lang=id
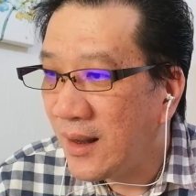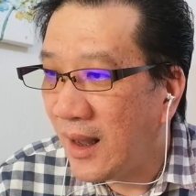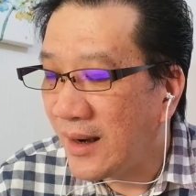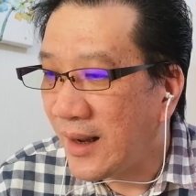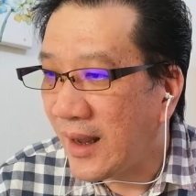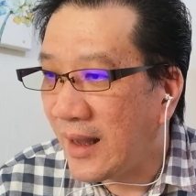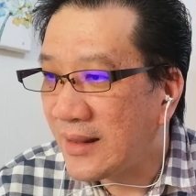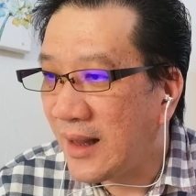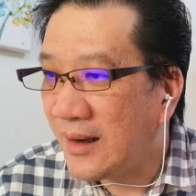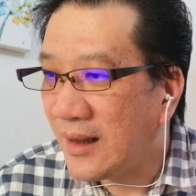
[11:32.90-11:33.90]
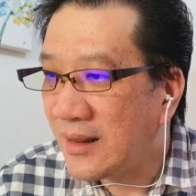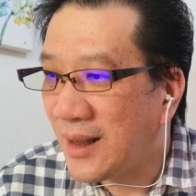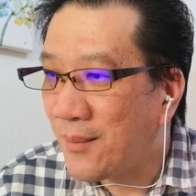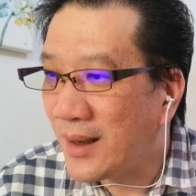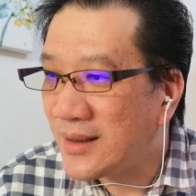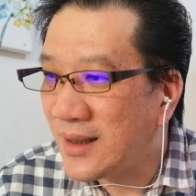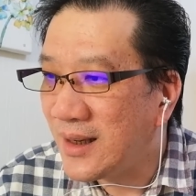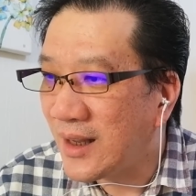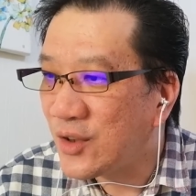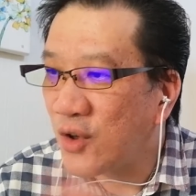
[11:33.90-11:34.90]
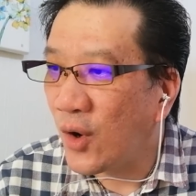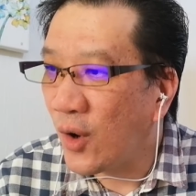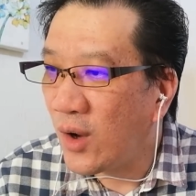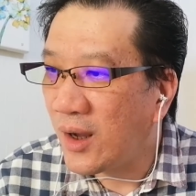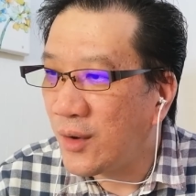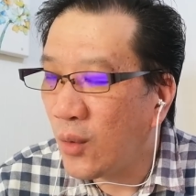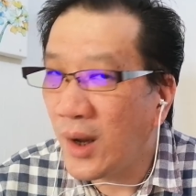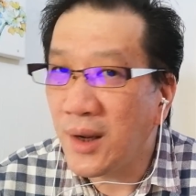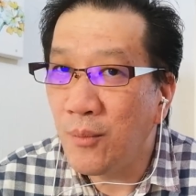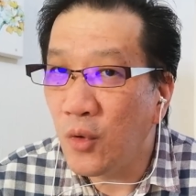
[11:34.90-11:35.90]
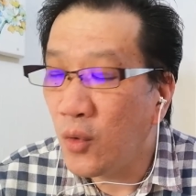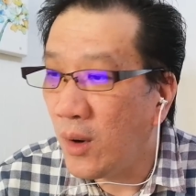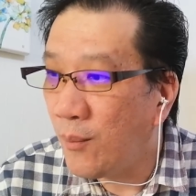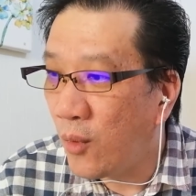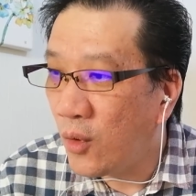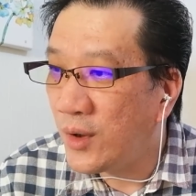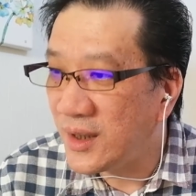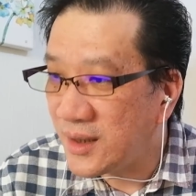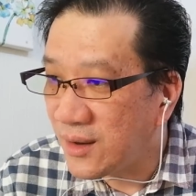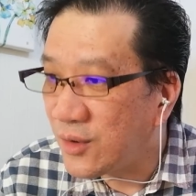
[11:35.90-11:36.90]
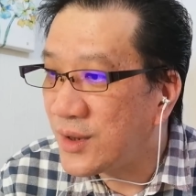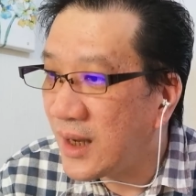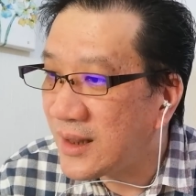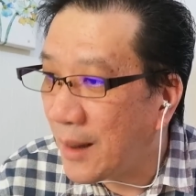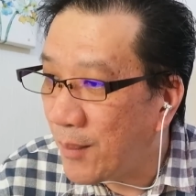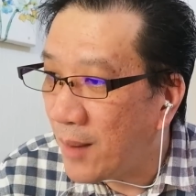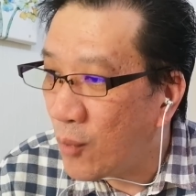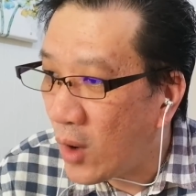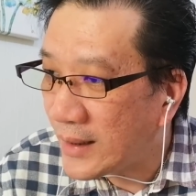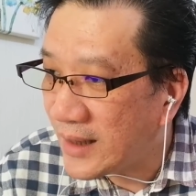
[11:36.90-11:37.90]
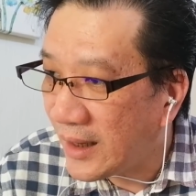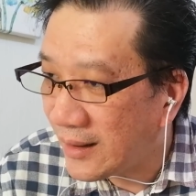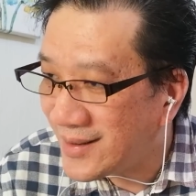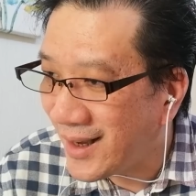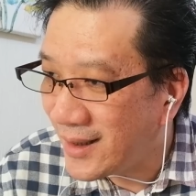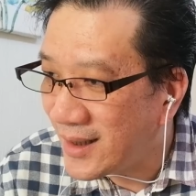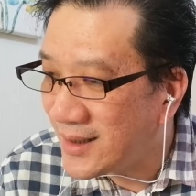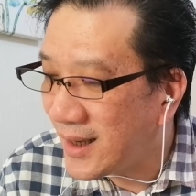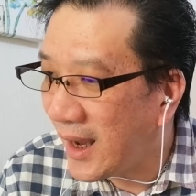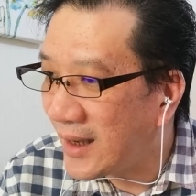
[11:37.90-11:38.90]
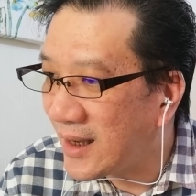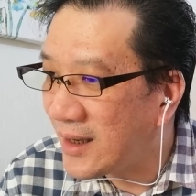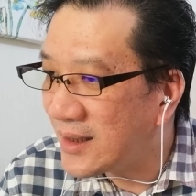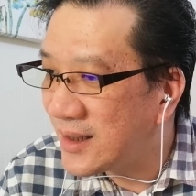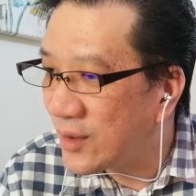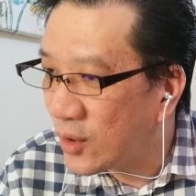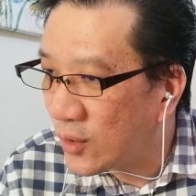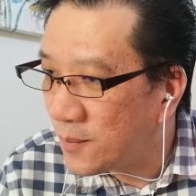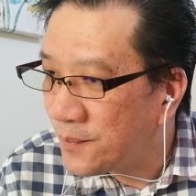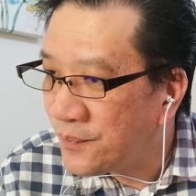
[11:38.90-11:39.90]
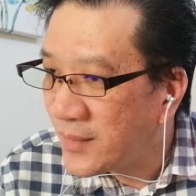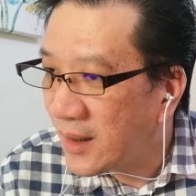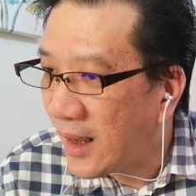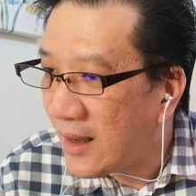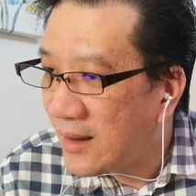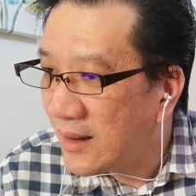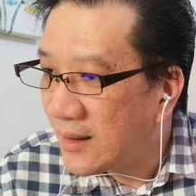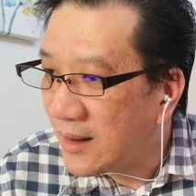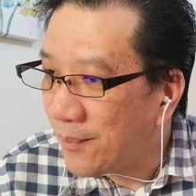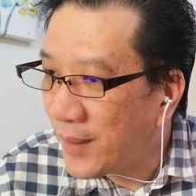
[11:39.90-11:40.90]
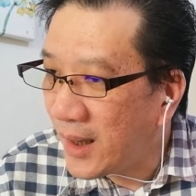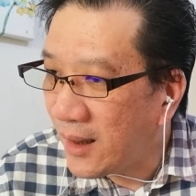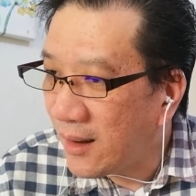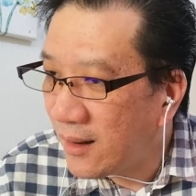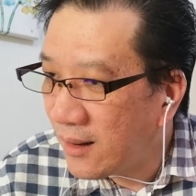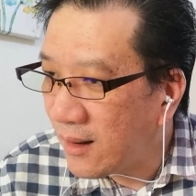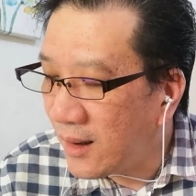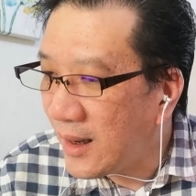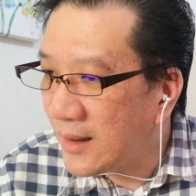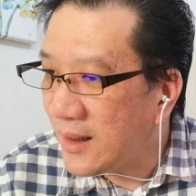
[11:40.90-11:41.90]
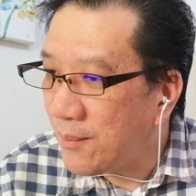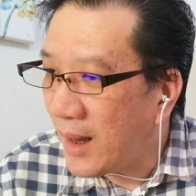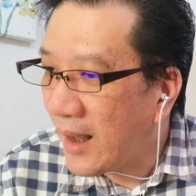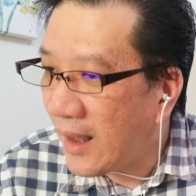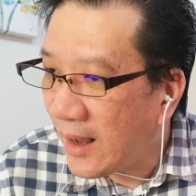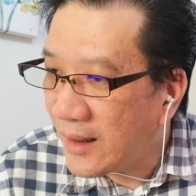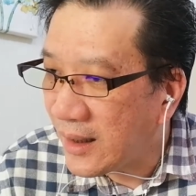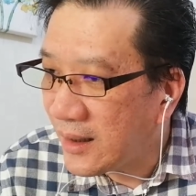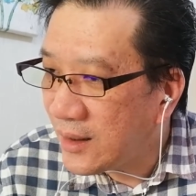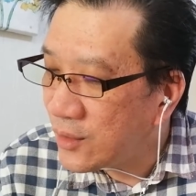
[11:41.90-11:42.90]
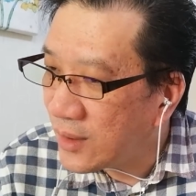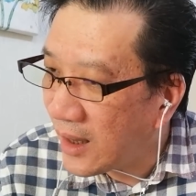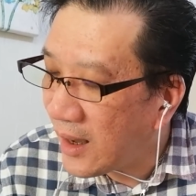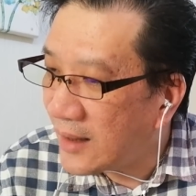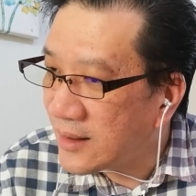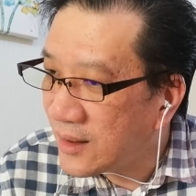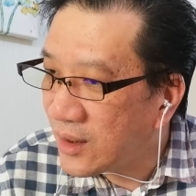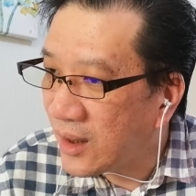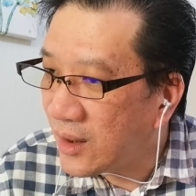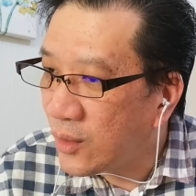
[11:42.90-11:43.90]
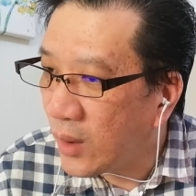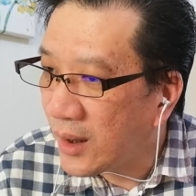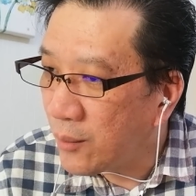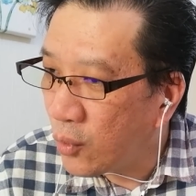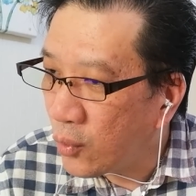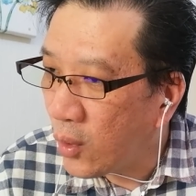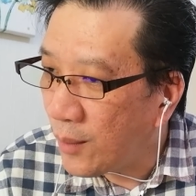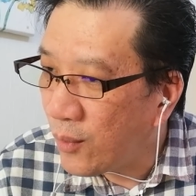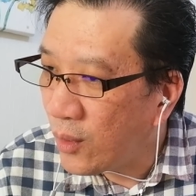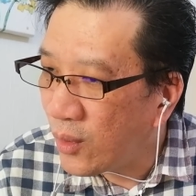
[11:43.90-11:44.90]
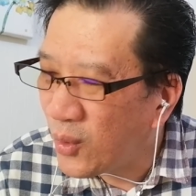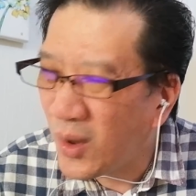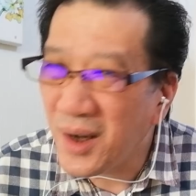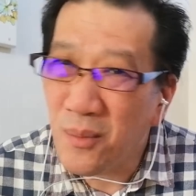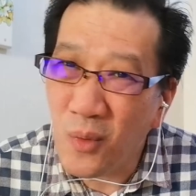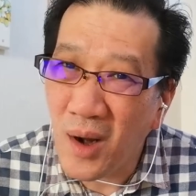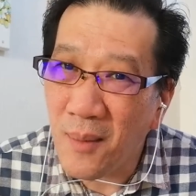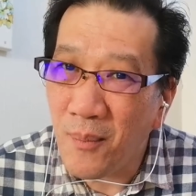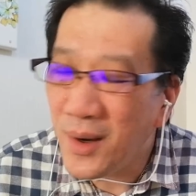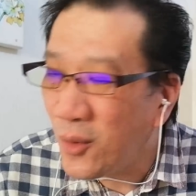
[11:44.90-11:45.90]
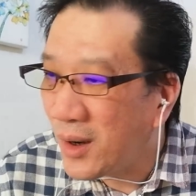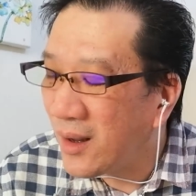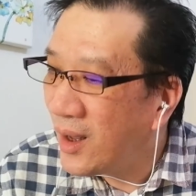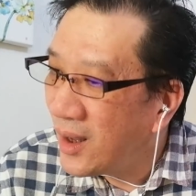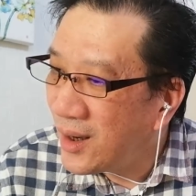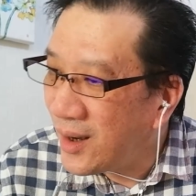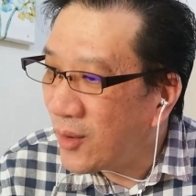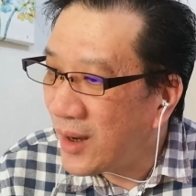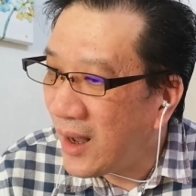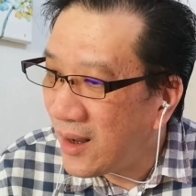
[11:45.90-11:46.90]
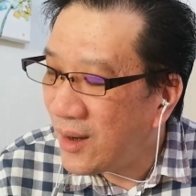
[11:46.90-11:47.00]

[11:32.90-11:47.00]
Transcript: andai kata nanti masih dia sorong ke 2020 di situ saya tambah muatan saya DCA-nya di situ ya tapi kelihatan belakangan ini juga nggak nyentuh ke 2020 2008 20, dia udah